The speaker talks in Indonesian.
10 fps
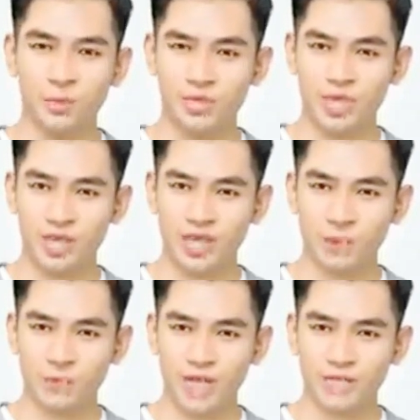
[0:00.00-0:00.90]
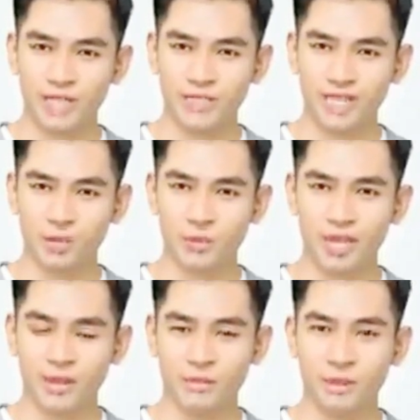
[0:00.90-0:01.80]
Sebuah kekuatan yang
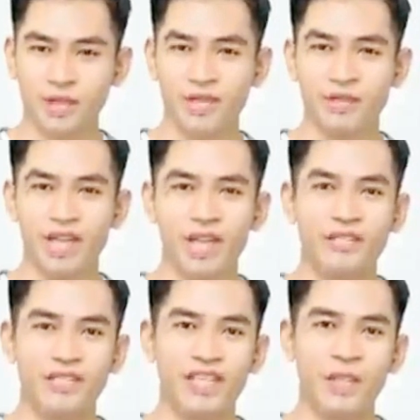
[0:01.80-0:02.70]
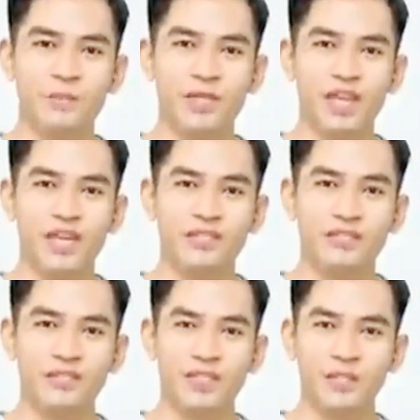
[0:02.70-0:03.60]
mengejutkan dilepaskan dari
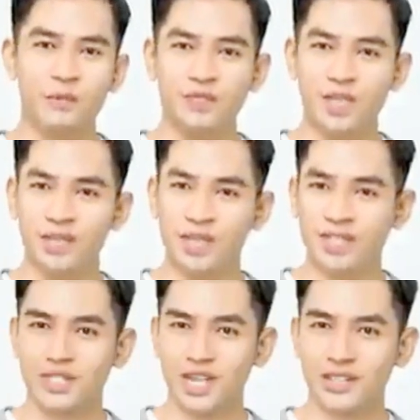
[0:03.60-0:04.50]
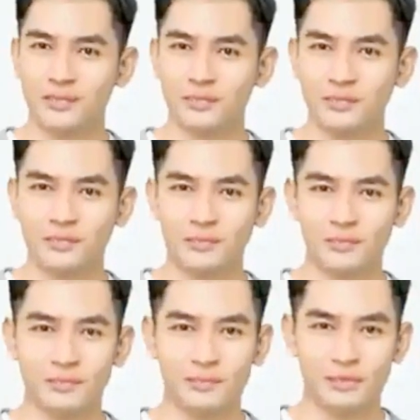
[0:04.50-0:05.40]
pistol emas, menekan
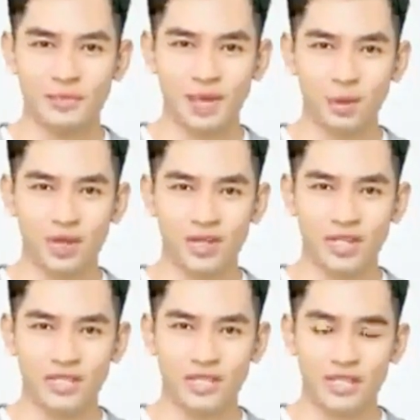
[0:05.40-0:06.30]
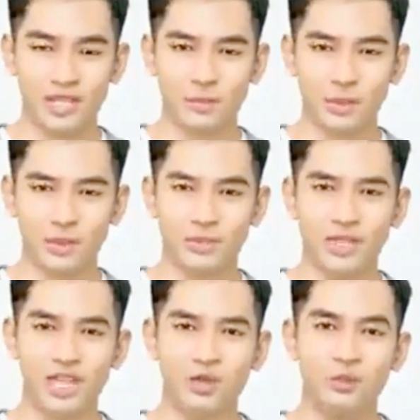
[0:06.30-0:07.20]
kekuatan penguasa Ola Chi
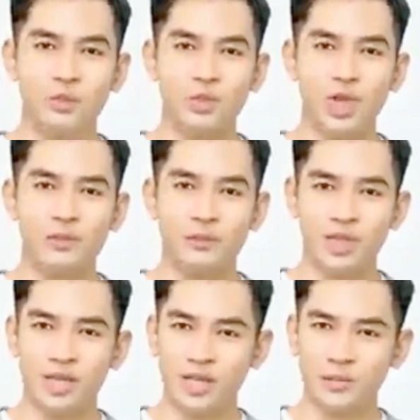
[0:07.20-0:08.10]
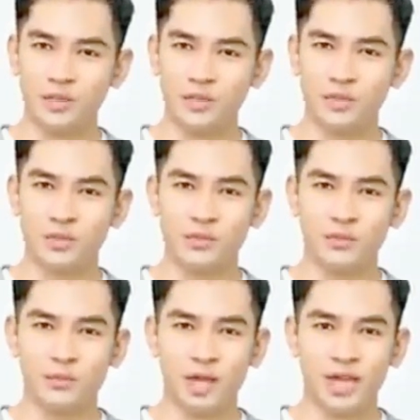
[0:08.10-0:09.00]
untuk mendominasi dunia.
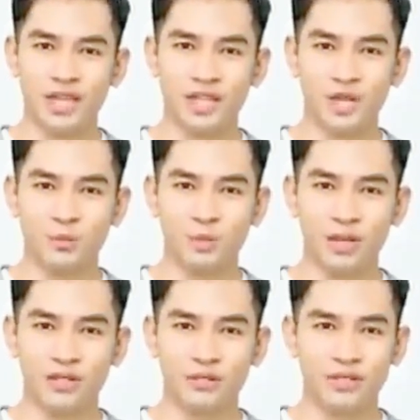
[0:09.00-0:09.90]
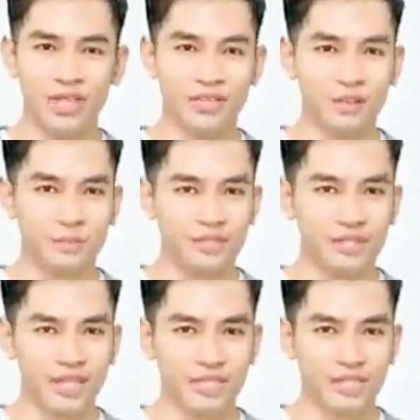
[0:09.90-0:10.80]
Pistol emas
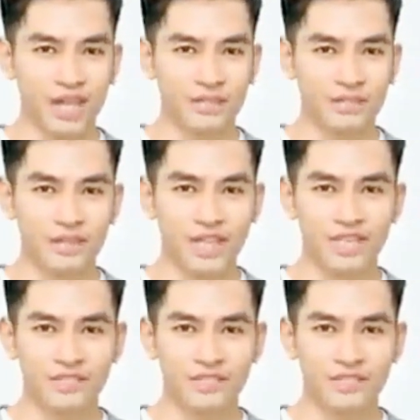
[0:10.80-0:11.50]
menghancurkan langit.